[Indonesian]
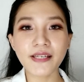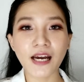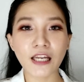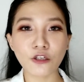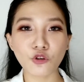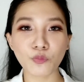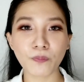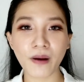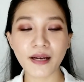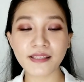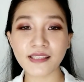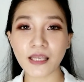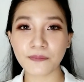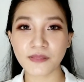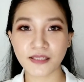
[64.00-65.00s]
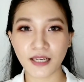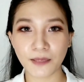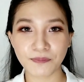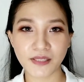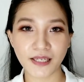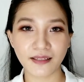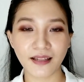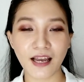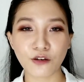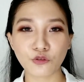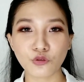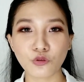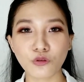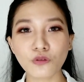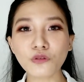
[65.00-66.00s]
jangan lupa subscribe channel
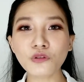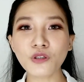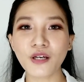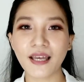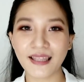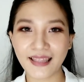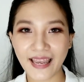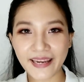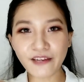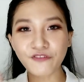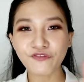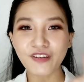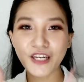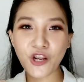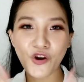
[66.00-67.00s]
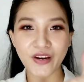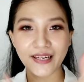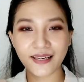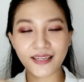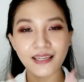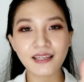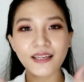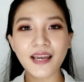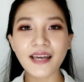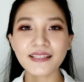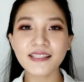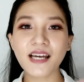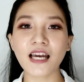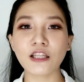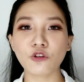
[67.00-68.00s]
aku dulu, like video ini,
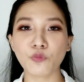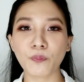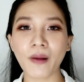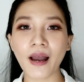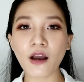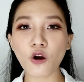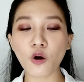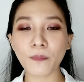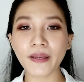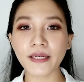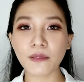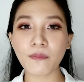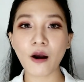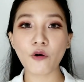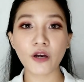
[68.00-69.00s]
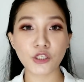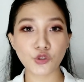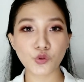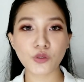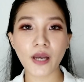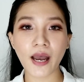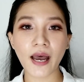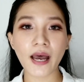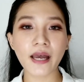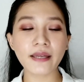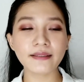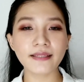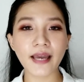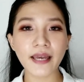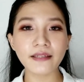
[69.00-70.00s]
dan jangan lupa komen di bawah
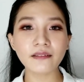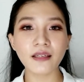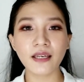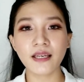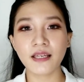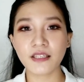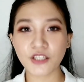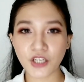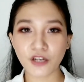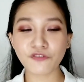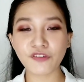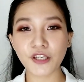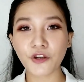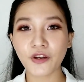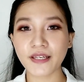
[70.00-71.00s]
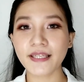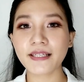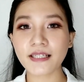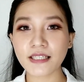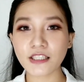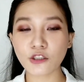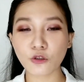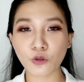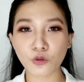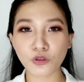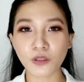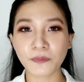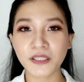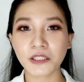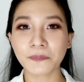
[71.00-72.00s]
juga, dan share video ini ke seluruh
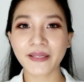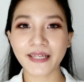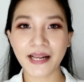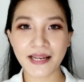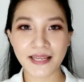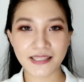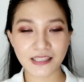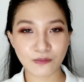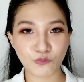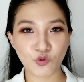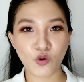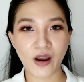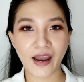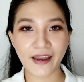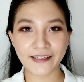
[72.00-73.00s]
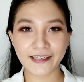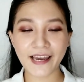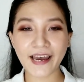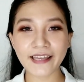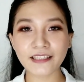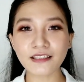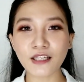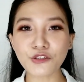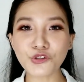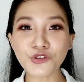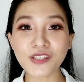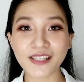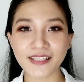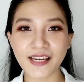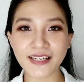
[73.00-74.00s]
teman-teman kalian semua. Dan
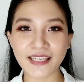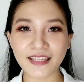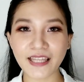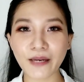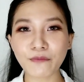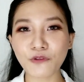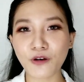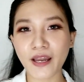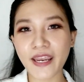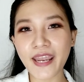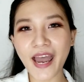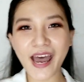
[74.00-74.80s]
langsung saja kita mulai